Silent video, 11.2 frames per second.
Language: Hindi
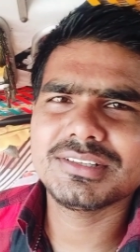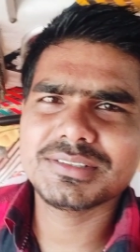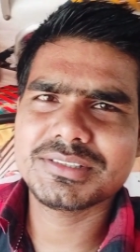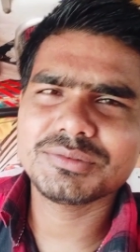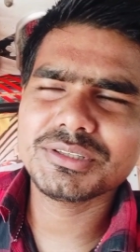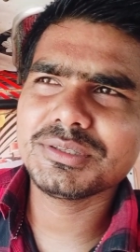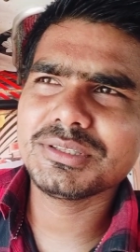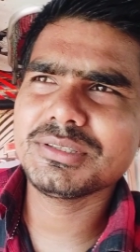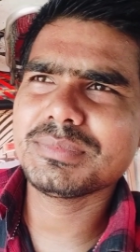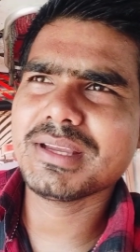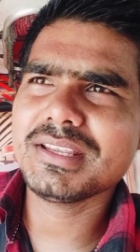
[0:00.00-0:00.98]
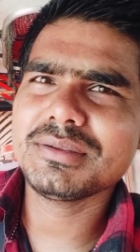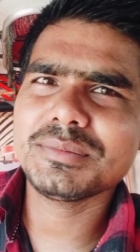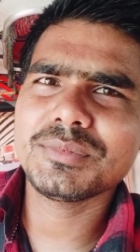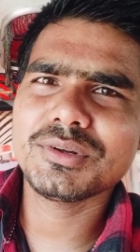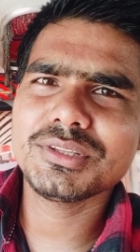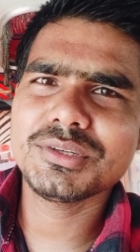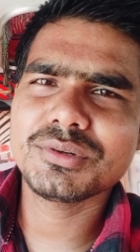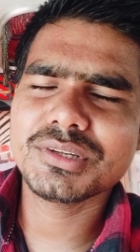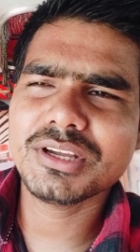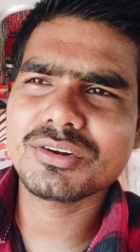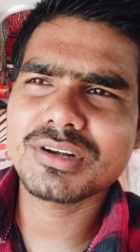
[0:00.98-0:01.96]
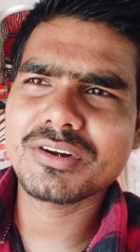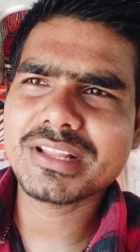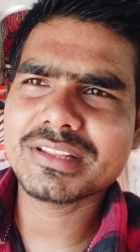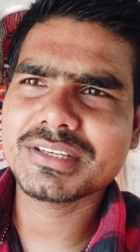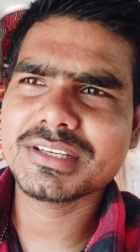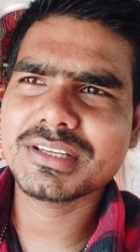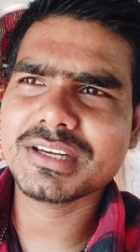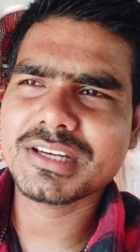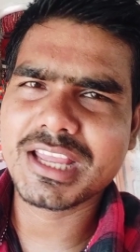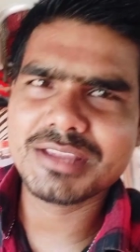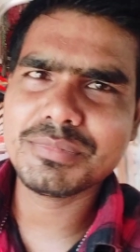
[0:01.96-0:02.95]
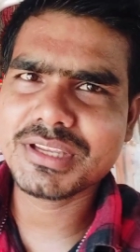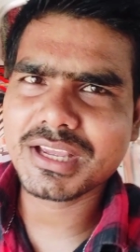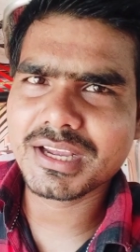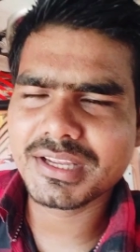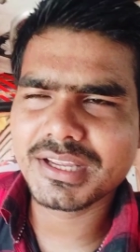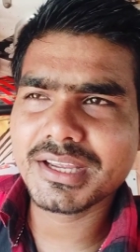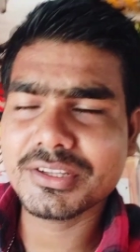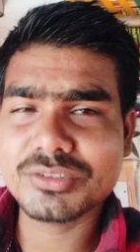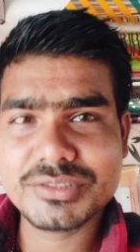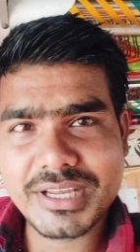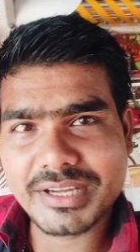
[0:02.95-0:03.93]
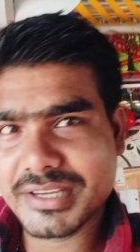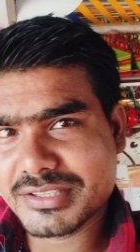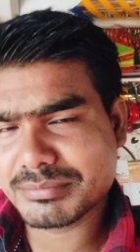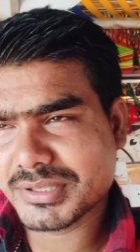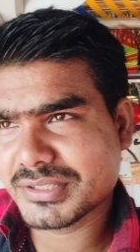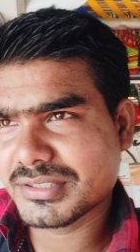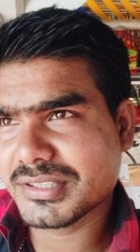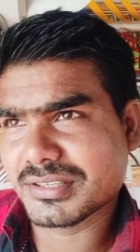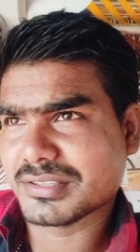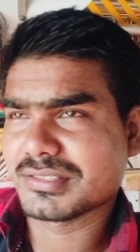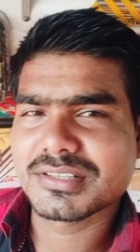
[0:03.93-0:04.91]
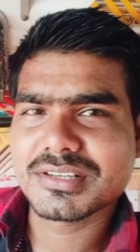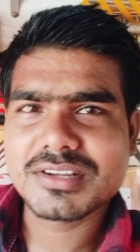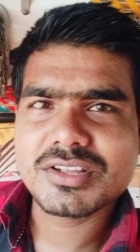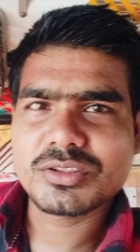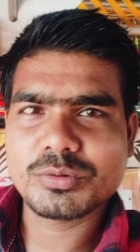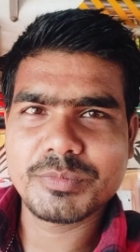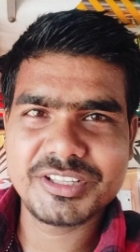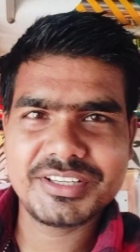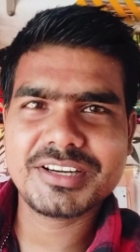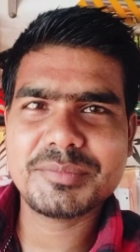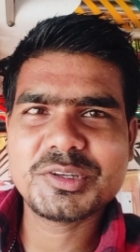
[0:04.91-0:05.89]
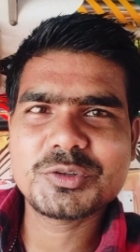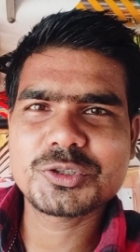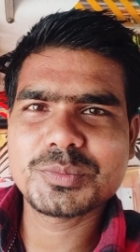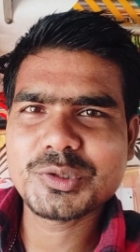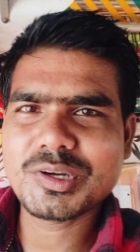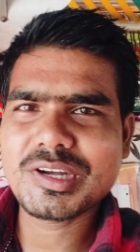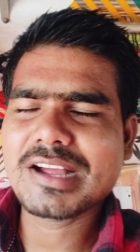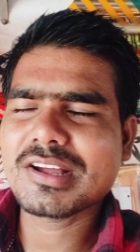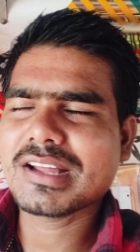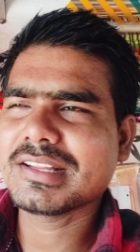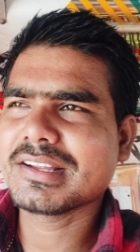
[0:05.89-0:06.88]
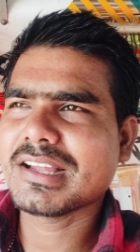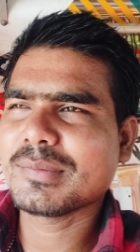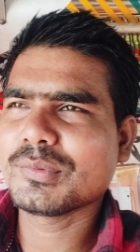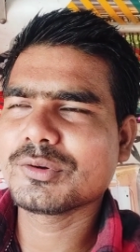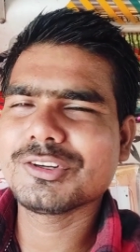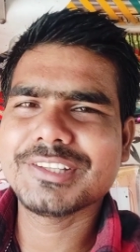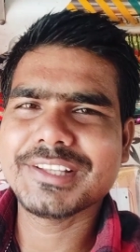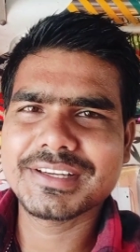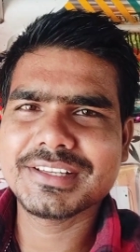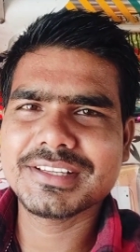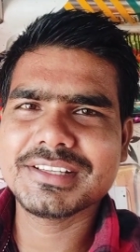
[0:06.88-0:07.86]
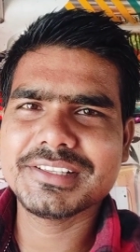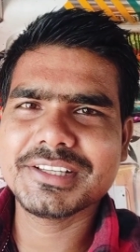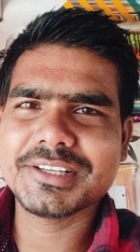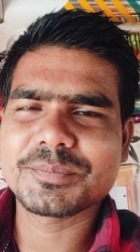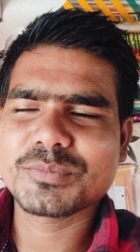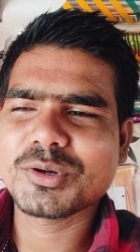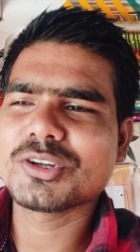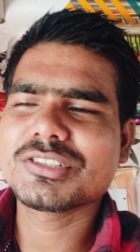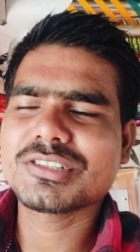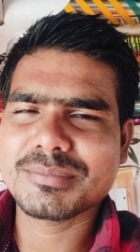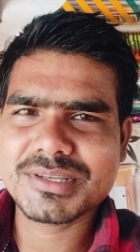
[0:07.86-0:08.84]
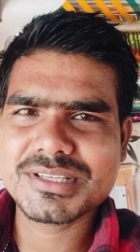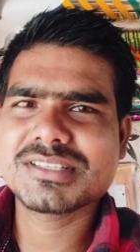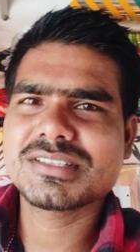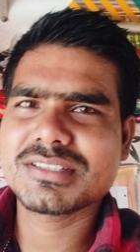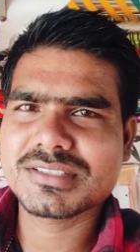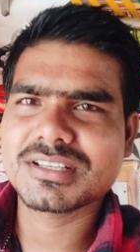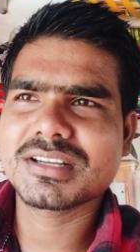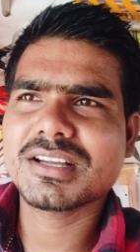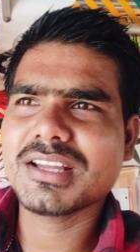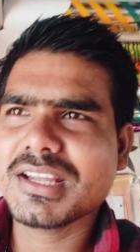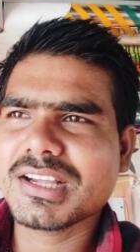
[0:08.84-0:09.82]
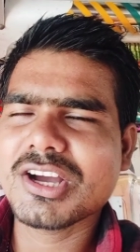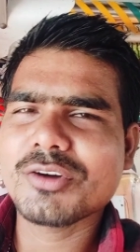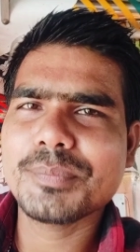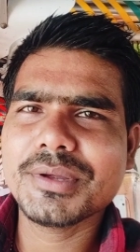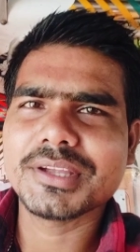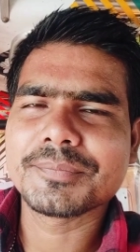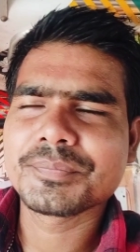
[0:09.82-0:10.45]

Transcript: क्योंकि भाई बहुत दिन हो गया और नवरात्रि का टाइम भी आ गया है तो जाएंगे आज मंदिर तो मंदिर का भी कुछ व्यू लगा देंगे आप लोगों को देखने के लिए बहुत सा मस्त जगह है गाँव पे